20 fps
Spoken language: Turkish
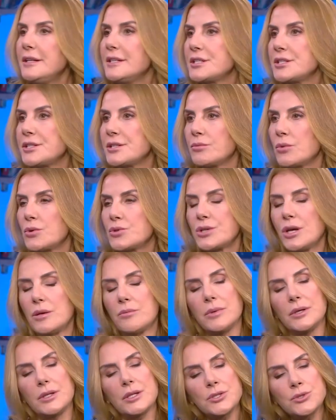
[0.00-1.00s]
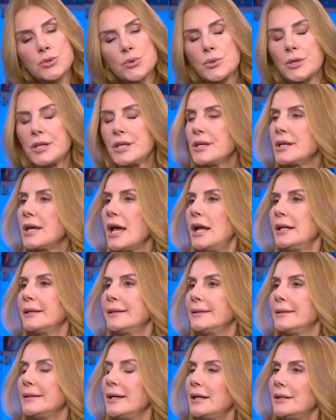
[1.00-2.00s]
içtim hocam bana çok iyi
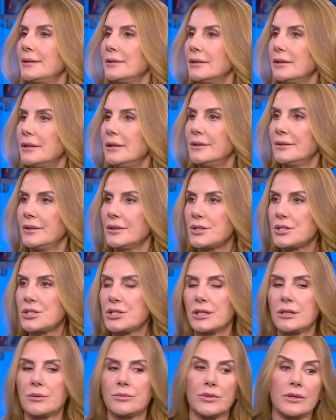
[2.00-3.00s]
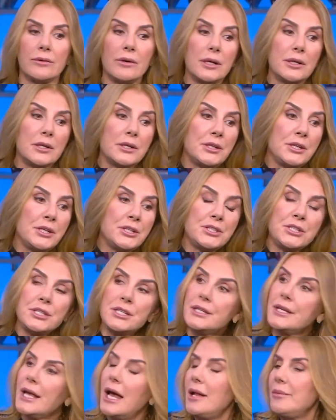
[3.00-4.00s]
geldi diyen danışanım da var. Hiç
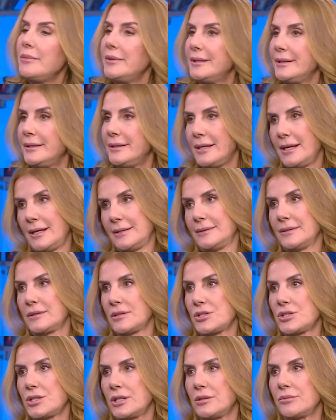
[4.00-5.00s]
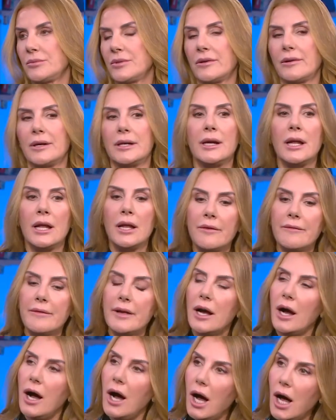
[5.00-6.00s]
iyi gelmedi diyen danışanım Doğru. da var.
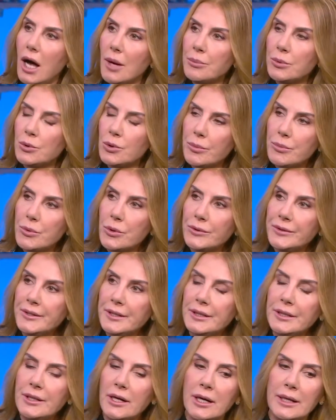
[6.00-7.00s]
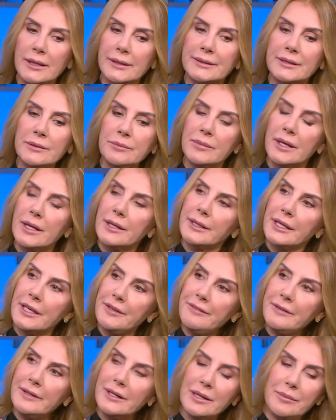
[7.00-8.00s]
Veya A probiyotiğini aldım
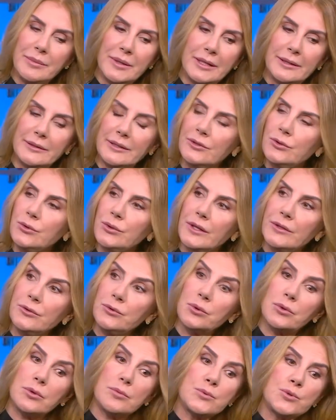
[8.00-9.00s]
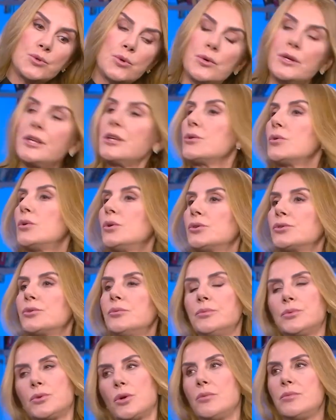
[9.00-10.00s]
kefirle birlikte tüketiyorum. Çok iyi
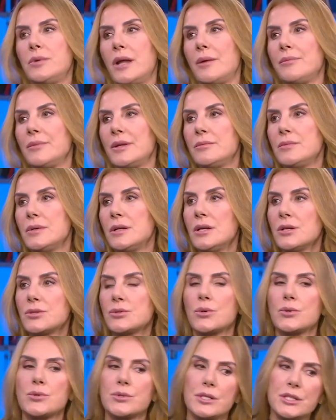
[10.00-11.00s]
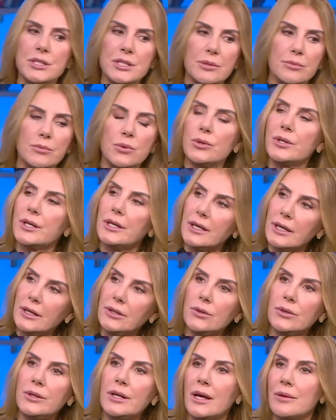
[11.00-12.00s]
oldum problemlerimi çözdü. İşte buradaki
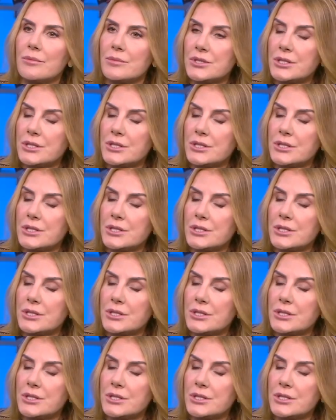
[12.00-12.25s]
en önemli